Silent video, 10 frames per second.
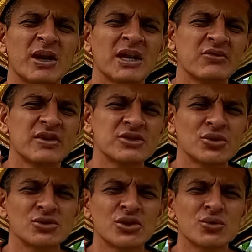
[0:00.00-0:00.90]
sus
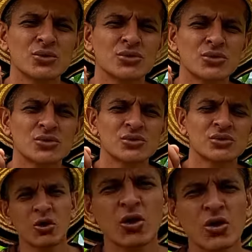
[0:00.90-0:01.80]
beneficios y usos,
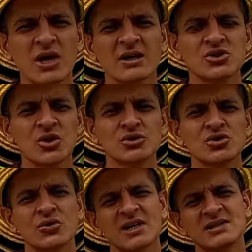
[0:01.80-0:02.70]
su modo de
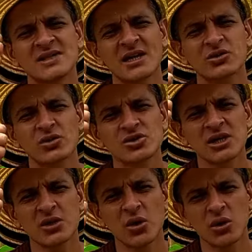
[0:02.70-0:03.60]
acción sobre
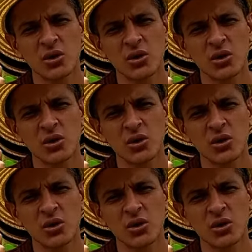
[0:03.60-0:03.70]
insectos y